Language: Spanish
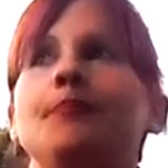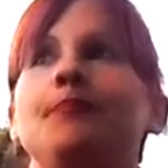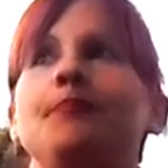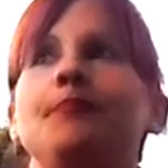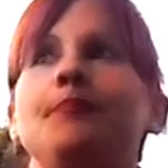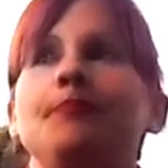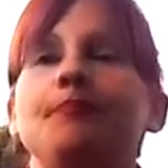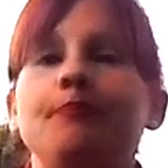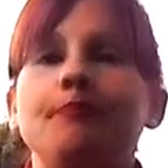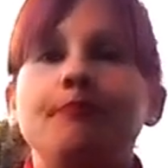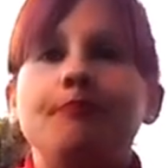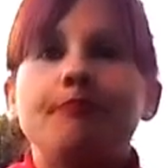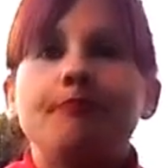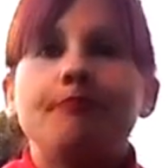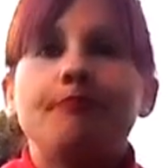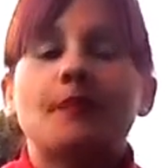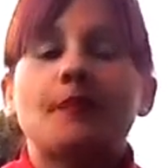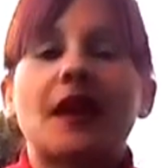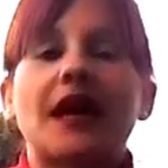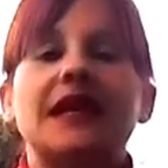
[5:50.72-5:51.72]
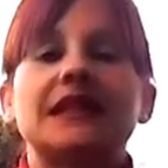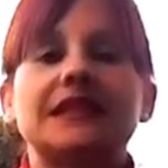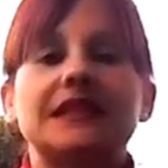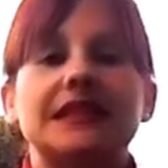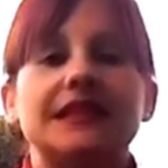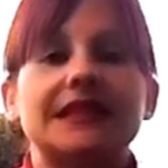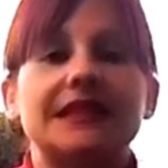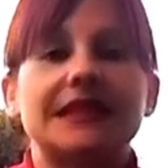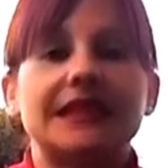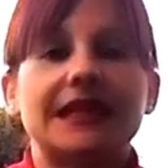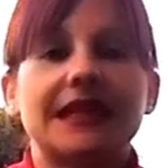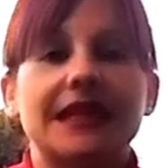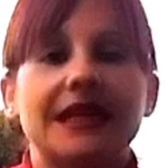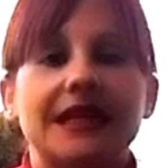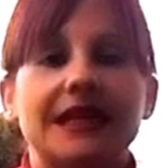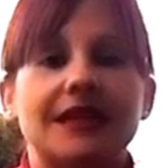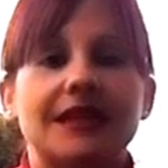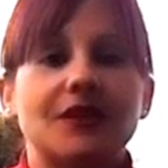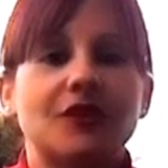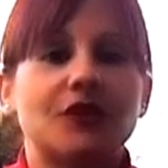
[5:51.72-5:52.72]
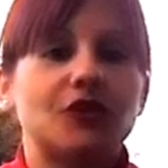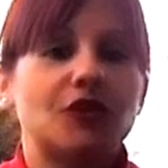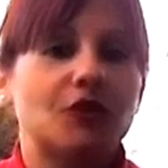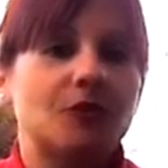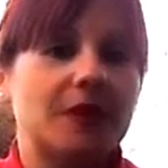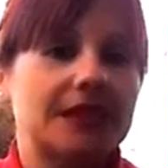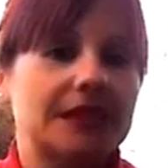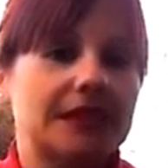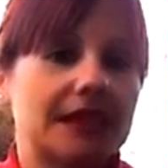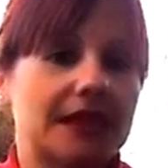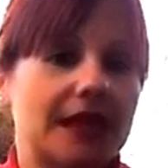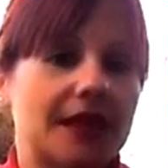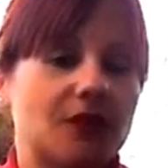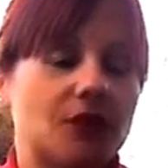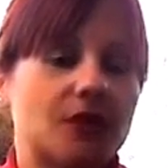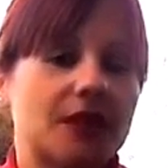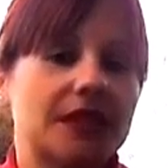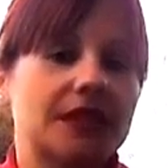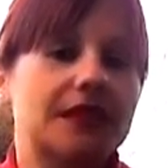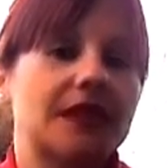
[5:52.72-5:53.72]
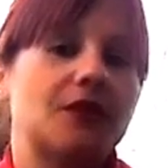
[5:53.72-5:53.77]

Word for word: Mm, así es que te lo tomas en ayunas,